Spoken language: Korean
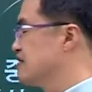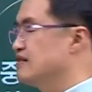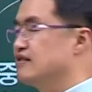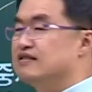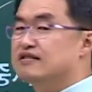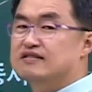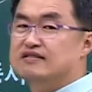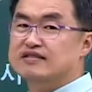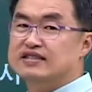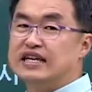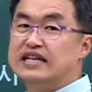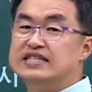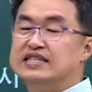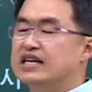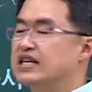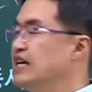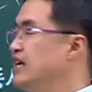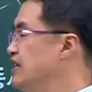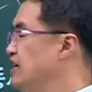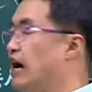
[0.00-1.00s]
그
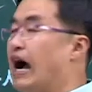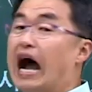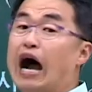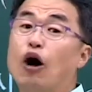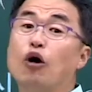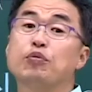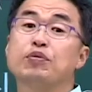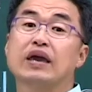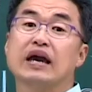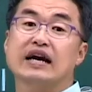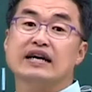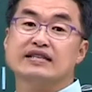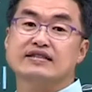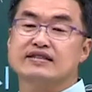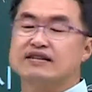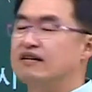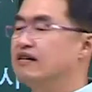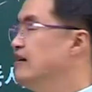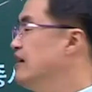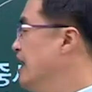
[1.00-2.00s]
사찰이 아홉 개가
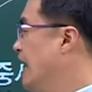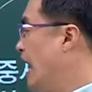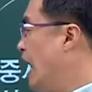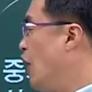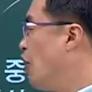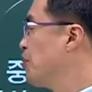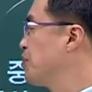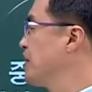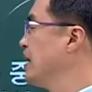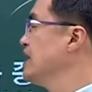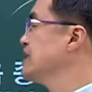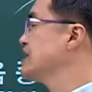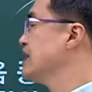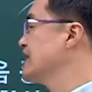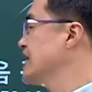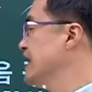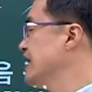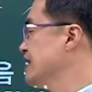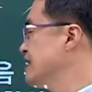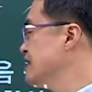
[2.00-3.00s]
있어 아홉 개의
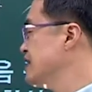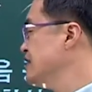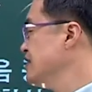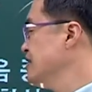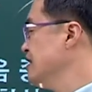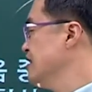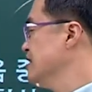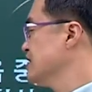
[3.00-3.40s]
산에 있는